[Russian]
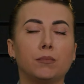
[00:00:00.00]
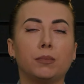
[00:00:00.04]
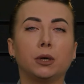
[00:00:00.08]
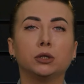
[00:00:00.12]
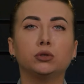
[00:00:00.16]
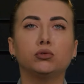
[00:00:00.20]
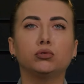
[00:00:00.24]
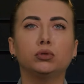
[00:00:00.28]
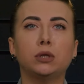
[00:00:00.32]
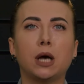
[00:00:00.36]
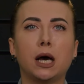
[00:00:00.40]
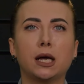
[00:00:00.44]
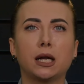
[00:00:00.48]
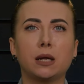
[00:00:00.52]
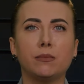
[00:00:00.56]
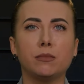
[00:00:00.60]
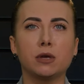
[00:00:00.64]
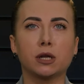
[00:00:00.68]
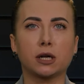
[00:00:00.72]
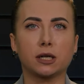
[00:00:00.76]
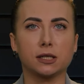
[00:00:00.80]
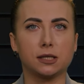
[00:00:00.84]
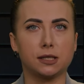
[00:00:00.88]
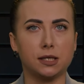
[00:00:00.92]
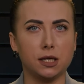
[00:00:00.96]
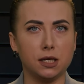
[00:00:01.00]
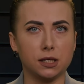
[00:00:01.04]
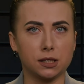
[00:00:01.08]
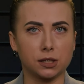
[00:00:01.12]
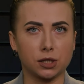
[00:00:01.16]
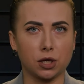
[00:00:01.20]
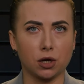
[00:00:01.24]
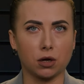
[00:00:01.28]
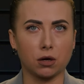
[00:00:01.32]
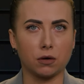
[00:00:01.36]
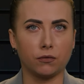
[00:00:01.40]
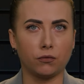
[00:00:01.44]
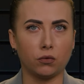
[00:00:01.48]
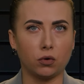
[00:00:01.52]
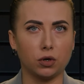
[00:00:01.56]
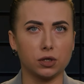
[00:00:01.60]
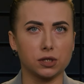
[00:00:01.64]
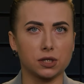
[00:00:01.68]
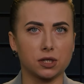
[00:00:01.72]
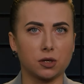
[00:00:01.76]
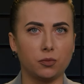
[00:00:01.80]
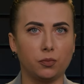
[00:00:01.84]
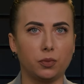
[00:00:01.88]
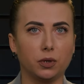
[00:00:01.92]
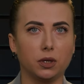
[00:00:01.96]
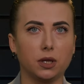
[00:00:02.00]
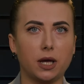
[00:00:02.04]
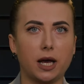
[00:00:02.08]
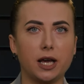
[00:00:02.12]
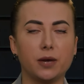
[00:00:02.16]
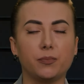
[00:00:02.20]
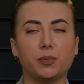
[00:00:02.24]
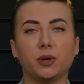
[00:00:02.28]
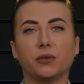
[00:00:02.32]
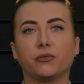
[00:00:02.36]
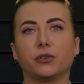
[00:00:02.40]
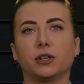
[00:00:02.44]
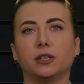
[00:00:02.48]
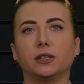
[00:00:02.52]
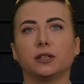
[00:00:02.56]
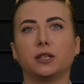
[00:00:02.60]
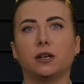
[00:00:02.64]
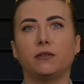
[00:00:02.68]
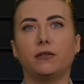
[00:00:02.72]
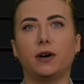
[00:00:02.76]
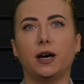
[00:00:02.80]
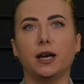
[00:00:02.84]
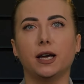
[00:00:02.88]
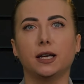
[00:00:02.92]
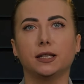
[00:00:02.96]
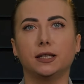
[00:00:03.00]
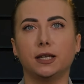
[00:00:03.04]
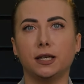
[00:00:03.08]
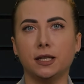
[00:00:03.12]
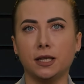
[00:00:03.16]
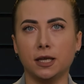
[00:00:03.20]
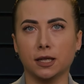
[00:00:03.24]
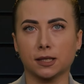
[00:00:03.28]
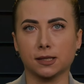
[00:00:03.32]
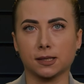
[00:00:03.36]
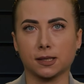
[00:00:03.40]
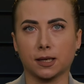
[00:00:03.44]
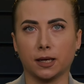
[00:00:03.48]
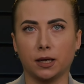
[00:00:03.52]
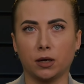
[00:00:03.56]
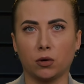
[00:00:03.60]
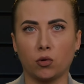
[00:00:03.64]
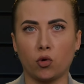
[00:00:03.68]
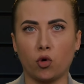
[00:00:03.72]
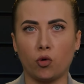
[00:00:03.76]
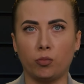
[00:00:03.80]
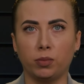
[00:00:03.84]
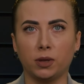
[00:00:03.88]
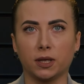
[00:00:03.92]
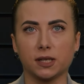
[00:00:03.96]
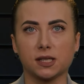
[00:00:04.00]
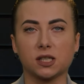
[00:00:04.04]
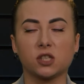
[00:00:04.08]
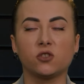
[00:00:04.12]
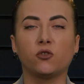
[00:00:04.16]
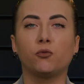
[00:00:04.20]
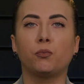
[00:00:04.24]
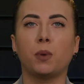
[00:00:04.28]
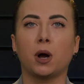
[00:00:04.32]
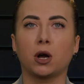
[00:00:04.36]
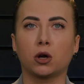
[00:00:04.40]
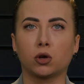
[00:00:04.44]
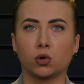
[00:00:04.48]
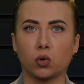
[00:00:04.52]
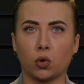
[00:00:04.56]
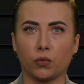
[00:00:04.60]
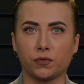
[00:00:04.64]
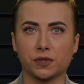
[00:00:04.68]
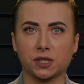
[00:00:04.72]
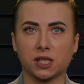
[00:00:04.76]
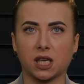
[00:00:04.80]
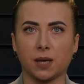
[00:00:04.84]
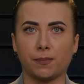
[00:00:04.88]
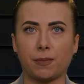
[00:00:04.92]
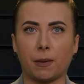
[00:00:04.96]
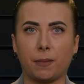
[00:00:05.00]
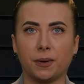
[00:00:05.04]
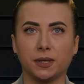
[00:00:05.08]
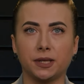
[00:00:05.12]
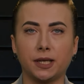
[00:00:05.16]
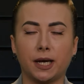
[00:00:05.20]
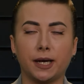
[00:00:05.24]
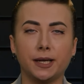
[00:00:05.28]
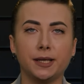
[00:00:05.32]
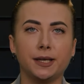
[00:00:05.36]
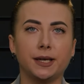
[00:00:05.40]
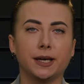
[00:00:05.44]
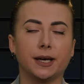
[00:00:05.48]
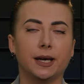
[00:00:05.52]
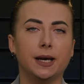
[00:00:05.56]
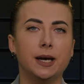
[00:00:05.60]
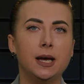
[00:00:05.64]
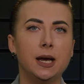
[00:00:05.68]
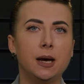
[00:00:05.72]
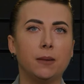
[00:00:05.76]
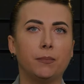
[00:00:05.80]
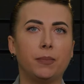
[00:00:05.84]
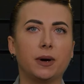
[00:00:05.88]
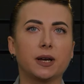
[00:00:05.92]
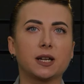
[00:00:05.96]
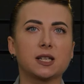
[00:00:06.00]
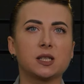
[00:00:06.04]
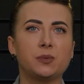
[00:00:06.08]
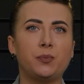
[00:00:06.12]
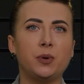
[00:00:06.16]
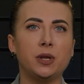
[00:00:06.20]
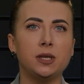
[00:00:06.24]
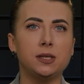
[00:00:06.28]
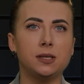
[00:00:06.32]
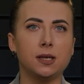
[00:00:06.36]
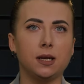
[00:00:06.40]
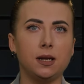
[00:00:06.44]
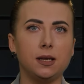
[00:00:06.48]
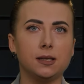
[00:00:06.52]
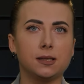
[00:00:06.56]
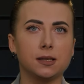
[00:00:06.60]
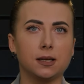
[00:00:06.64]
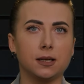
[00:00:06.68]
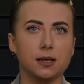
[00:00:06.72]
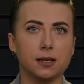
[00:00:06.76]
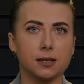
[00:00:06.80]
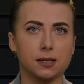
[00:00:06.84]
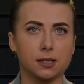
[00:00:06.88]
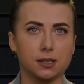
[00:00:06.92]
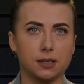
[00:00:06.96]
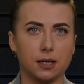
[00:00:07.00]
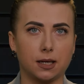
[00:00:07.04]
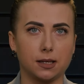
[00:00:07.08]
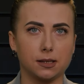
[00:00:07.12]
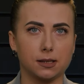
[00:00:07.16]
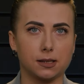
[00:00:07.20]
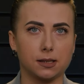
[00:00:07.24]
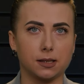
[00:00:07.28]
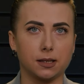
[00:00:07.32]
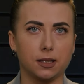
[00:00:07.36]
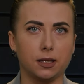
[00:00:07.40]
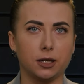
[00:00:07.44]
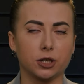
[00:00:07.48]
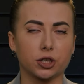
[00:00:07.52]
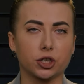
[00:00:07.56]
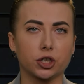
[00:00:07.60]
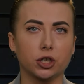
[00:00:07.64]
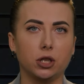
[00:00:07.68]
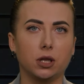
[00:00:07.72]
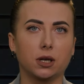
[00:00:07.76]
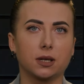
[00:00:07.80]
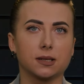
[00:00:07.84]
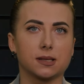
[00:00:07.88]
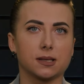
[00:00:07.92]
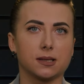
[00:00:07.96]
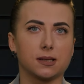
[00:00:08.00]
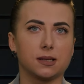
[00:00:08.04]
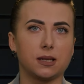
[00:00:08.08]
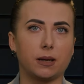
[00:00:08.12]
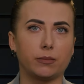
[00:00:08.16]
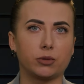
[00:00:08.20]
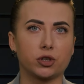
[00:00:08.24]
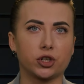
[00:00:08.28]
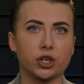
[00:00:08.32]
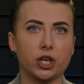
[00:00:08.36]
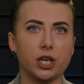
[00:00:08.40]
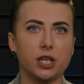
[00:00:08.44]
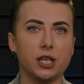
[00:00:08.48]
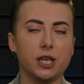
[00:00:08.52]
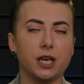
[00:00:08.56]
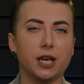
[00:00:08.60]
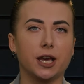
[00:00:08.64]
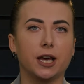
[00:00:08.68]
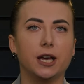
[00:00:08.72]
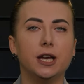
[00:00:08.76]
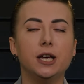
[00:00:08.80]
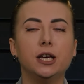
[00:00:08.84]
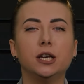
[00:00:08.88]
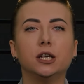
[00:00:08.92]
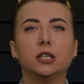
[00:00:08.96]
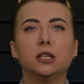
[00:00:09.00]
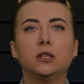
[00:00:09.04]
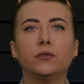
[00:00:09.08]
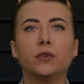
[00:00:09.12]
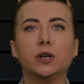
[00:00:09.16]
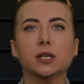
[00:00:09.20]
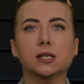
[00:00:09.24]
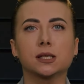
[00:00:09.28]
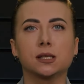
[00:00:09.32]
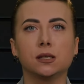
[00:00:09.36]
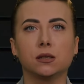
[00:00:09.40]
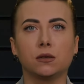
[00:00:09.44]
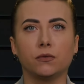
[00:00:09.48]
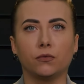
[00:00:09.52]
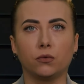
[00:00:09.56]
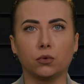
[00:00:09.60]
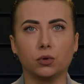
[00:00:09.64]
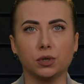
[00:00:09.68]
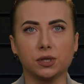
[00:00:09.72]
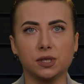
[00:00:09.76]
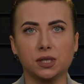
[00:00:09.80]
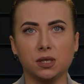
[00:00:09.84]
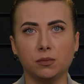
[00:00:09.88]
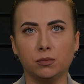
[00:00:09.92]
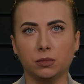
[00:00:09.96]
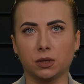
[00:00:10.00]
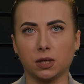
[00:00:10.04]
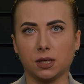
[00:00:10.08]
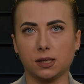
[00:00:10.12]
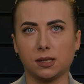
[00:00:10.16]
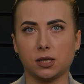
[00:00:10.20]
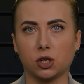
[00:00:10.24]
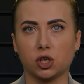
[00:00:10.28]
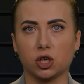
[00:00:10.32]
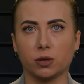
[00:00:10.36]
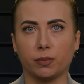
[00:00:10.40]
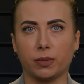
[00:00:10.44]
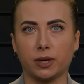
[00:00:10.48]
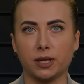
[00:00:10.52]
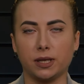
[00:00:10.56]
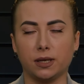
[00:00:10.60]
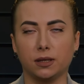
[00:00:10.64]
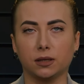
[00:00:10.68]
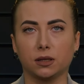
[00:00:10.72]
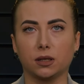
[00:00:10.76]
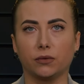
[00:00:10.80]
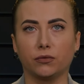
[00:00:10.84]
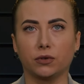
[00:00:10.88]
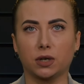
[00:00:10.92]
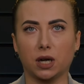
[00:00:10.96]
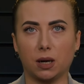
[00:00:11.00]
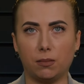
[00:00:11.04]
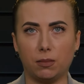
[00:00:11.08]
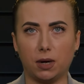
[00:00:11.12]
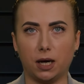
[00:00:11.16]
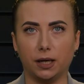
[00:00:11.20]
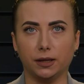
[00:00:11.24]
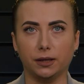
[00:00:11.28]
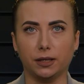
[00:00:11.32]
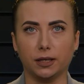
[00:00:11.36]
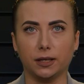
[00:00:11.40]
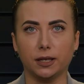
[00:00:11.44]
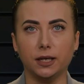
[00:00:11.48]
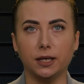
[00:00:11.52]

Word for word: Под ударами российских войск была и прифронтовая Донецкая область в Покровске. Попадание по распределительной станции лишило газоснабжения 28 тысяч абонентов громады.